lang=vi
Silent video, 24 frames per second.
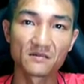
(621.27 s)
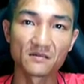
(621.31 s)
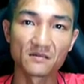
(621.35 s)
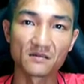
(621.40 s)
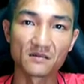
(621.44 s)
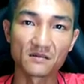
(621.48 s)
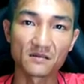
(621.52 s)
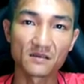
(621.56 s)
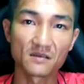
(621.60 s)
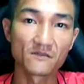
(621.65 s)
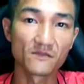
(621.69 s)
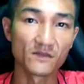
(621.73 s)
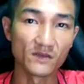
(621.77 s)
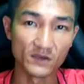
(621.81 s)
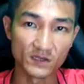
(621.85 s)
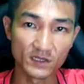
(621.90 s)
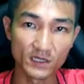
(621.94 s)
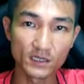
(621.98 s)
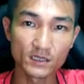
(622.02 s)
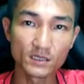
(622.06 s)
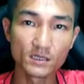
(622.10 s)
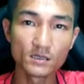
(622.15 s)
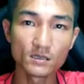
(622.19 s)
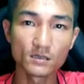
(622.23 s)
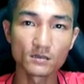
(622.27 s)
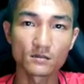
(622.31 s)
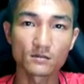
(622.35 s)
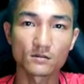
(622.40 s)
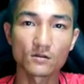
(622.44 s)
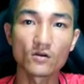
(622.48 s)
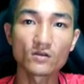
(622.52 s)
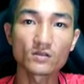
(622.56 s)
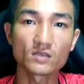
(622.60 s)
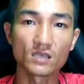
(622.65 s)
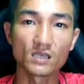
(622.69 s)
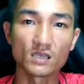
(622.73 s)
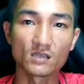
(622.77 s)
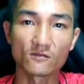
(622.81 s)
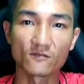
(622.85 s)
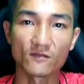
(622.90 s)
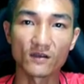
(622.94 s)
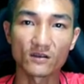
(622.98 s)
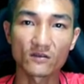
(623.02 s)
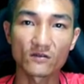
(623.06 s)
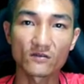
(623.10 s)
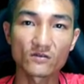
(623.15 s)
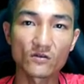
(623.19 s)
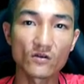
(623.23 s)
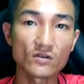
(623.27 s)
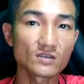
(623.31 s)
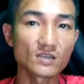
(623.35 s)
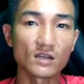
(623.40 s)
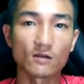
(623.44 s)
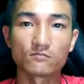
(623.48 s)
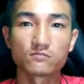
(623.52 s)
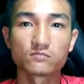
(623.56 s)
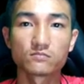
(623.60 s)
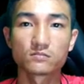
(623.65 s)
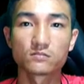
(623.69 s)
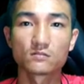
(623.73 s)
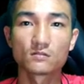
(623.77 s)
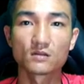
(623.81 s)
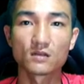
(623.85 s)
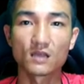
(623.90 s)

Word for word: uh, cái vị trí đối diện phải nói đối trọng